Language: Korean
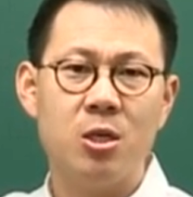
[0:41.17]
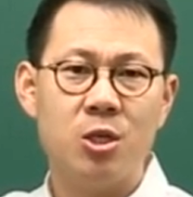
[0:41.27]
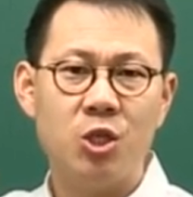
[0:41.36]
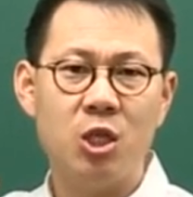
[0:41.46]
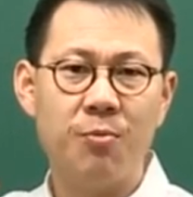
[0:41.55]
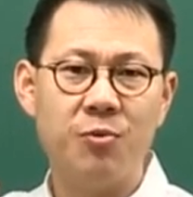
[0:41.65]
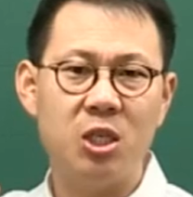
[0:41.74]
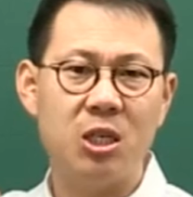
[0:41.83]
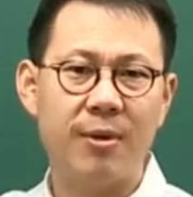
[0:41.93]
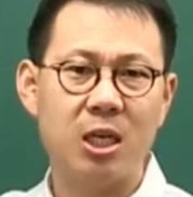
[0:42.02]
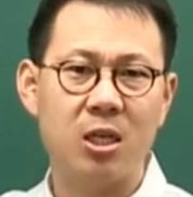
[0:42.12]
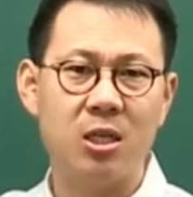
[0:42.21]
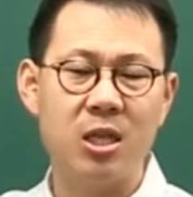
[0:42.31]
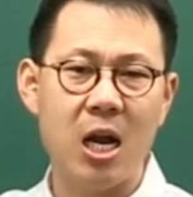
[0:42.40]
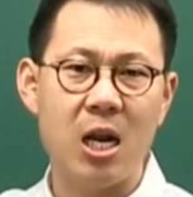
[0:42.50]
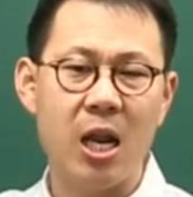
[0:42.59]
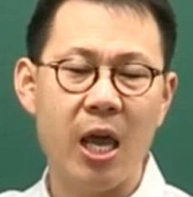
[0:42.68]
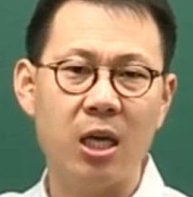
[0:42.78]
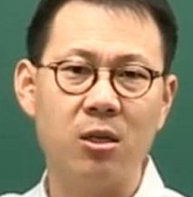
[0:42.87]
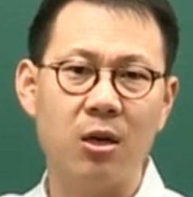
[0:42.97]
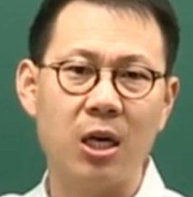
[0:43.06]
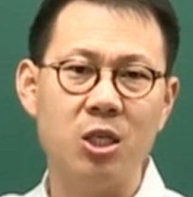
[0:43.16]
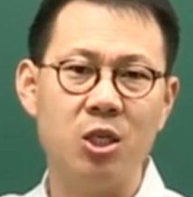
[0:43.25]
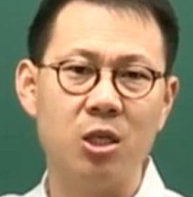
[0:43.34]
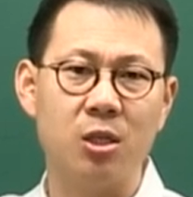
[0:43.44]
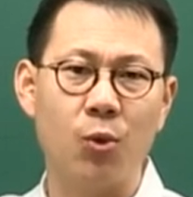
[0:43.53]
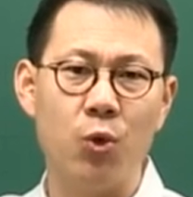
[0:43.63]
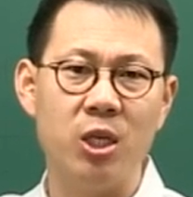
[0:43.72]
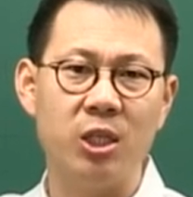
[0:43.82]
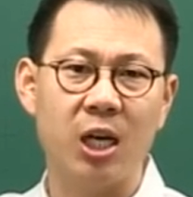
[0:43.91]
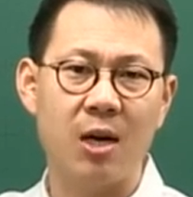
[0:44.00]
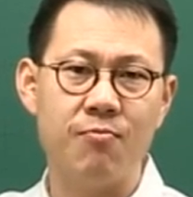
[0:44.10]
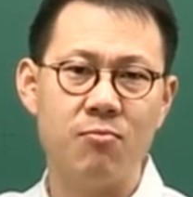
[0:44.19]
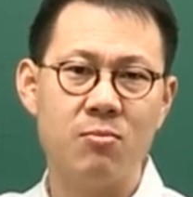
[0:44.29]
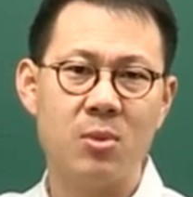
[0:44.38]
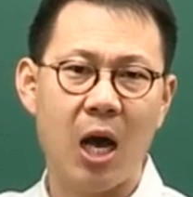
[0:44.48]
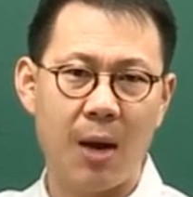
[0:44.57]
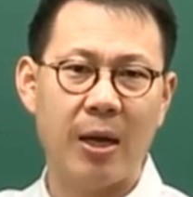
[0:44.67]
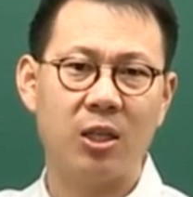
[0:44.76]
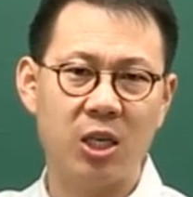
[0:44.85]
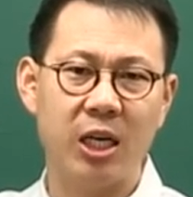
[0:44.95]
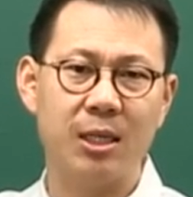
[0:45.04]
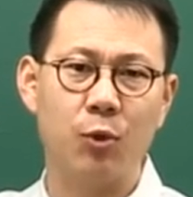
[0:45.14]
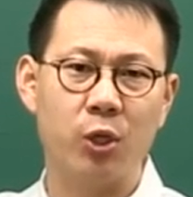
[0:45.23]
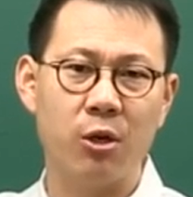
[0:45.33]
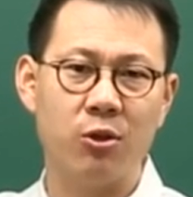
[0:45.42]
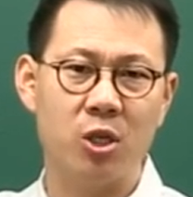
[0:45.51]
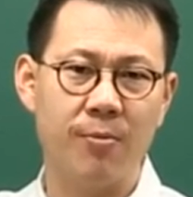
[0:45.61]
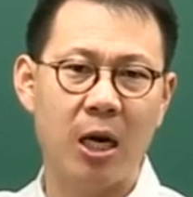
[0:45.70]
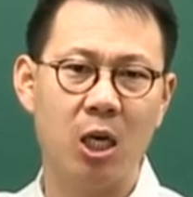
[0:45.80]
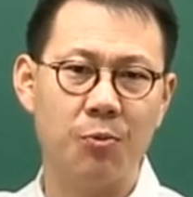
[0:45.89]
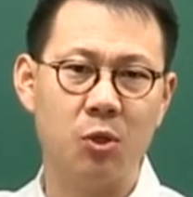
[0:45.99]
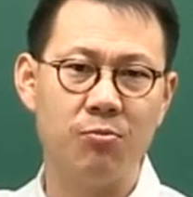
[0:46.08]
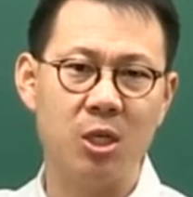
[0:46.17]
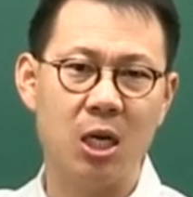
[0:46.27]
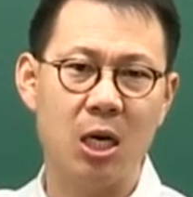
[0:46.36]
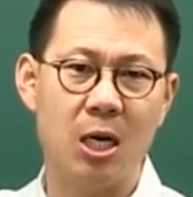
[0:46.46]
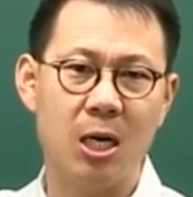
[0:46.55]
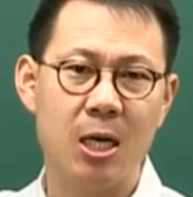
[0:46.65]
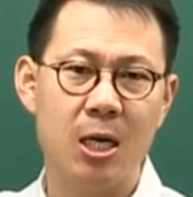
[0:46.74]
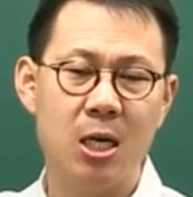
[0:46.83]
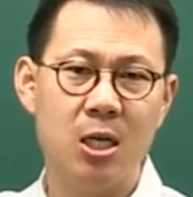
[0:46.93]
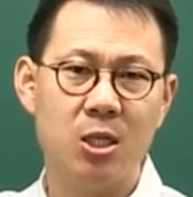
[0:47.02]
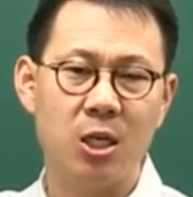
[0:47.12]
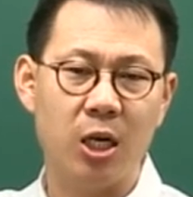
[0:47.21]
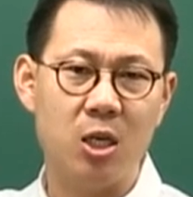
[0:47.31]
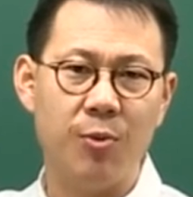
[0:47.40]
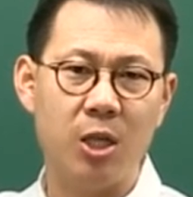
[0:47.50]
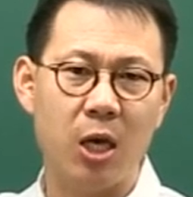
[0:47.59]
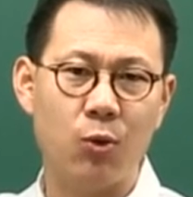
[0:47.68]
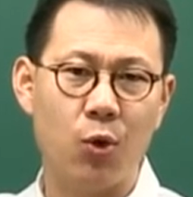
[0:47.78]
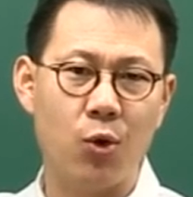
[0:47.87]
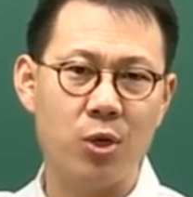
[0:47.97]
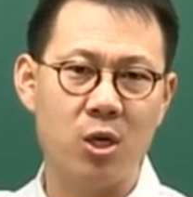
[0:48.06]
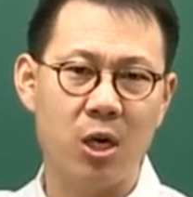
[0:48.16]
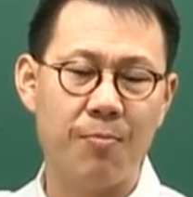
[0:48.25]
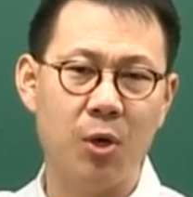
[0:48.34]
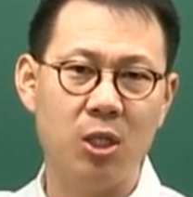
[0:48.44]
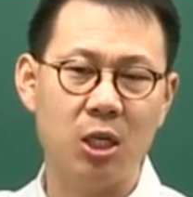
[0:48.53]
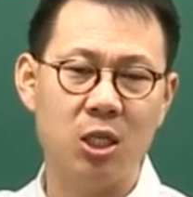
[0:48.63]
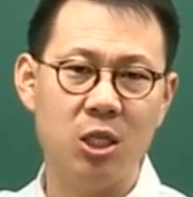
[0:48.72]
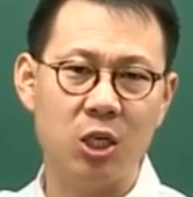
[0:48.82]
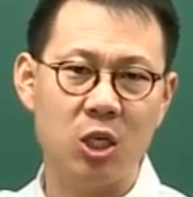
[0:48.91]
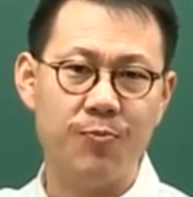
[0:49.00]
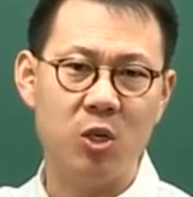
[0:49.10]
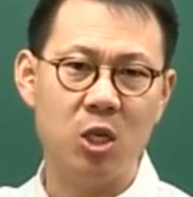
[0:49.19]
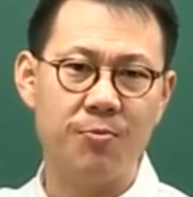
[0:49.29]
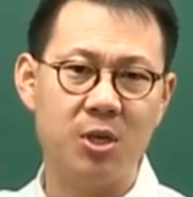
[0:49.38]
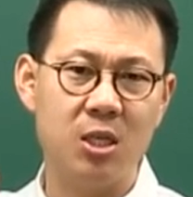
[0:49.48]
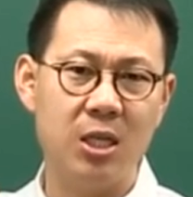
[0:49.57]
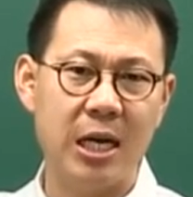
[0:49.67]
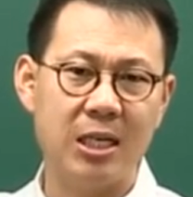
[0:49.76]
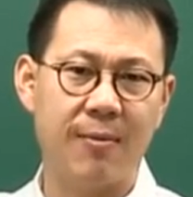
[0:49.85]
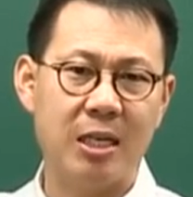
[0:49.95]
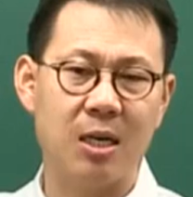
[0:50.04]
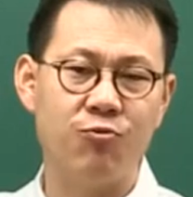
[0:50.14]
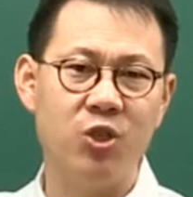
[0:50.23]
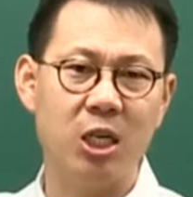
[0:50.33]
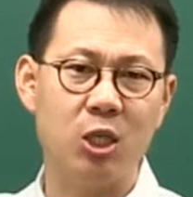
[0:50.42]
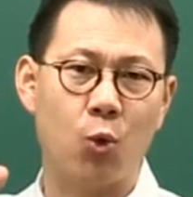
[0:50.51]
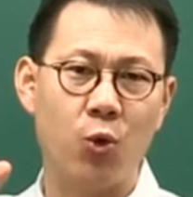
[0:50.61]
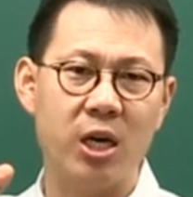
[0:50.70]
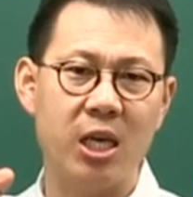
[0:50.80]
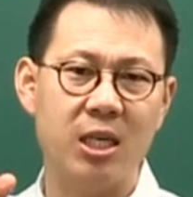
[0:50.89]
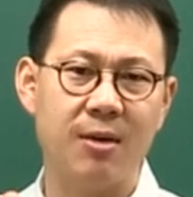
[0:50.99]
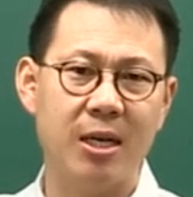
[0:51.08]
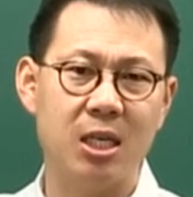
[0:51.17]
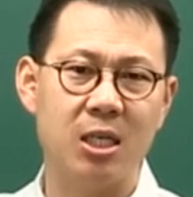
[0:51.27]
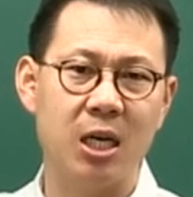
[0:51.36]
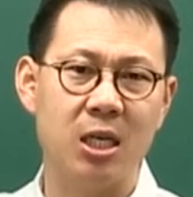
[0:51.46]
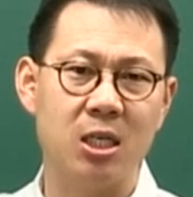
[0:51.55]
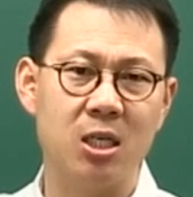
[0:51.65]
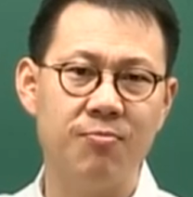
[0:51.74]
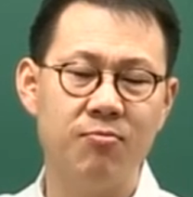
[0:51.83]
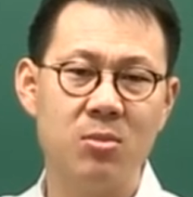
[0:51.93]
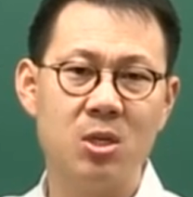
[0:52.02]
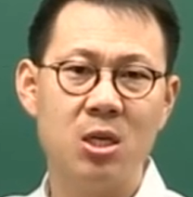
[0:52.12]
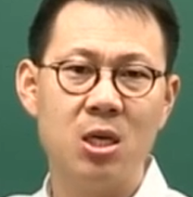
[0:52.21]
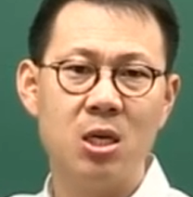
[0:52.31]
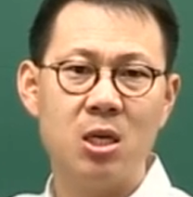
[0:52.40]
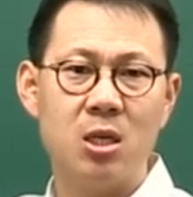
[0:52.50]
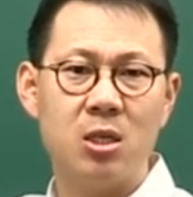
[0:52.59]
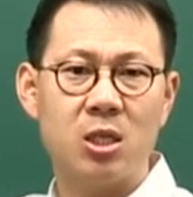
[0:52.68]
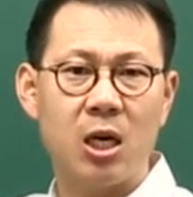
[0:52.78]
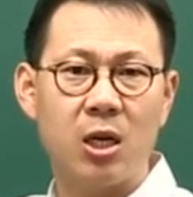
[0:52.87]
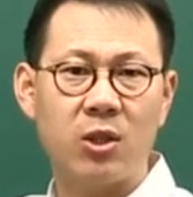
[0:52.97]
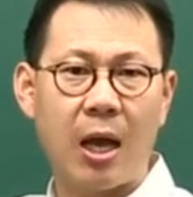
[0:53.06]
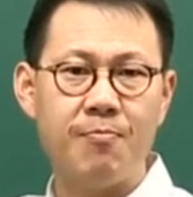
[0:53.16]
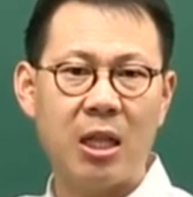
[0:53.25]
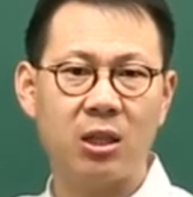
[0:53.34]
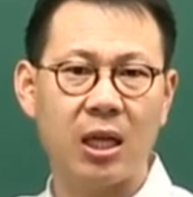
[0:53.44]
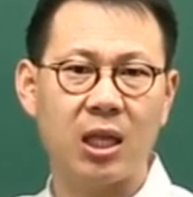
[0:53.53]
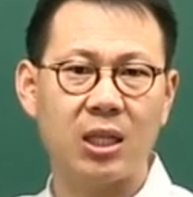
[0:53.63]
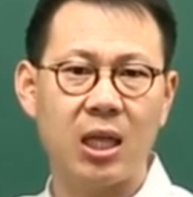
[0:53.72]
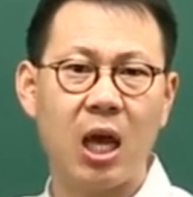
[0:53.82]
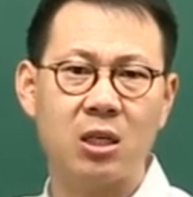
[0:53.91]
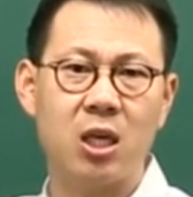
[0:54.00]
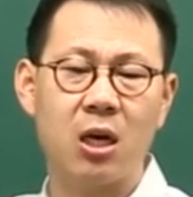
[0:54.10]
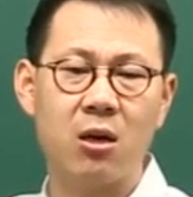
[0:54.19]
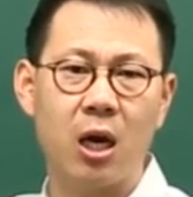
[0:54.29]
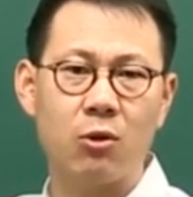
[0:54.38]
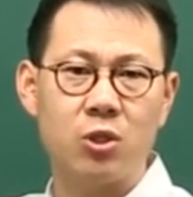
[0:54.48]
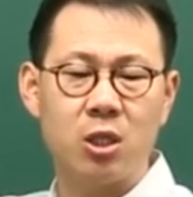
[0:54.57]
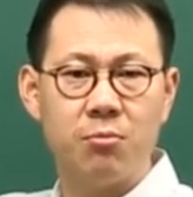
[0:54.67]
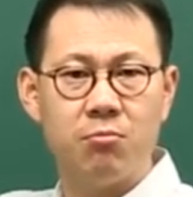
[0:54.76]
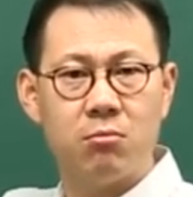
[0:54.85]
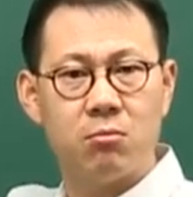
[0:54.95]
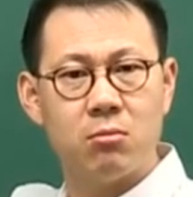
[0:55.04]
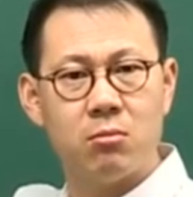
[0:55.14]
시험 치자마자 그날 해설 강의 찍어서 올린 사람 아마 찾아보세요. 저밖에 없습니다. 제가 이번에도 11번째 진짜 시험, 시험 끝나자마자 문제집 공개되자마자 제가 지금 자 답만 따다다닥 체크해갖고 지금